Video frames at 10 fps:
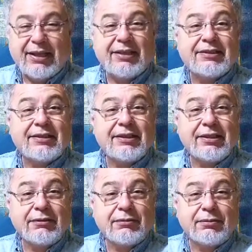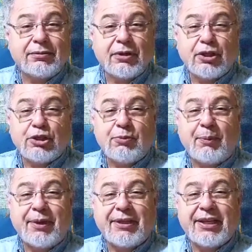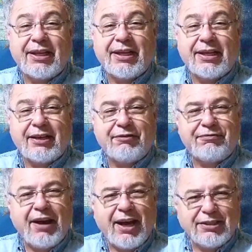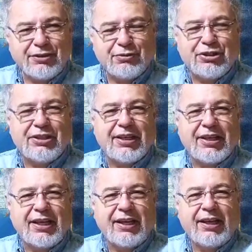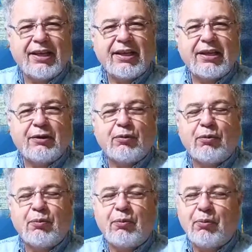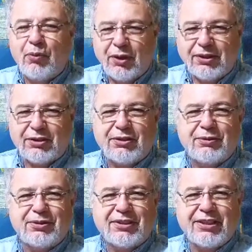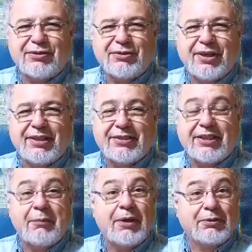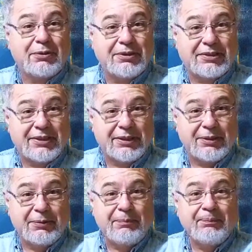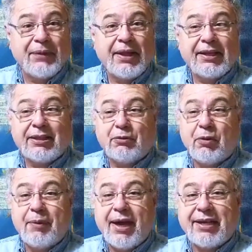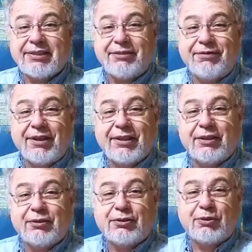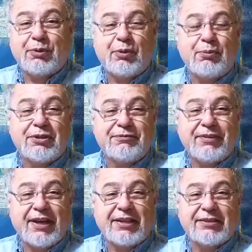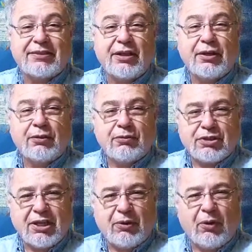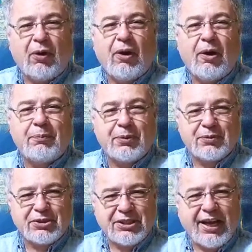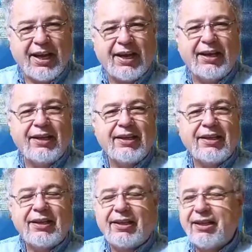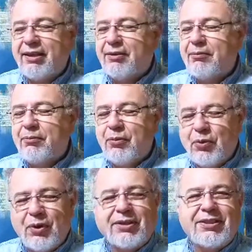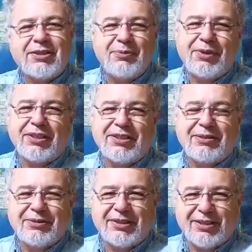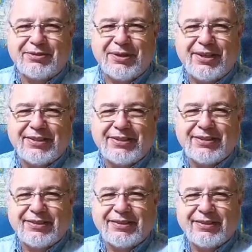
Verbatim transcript: Escrito de uma maneira fácil de ler e com muitas ilustrações. Tem uma introdução que começa falando sobre como se faz um xarope, um chá e muitas e muitas ilustrações.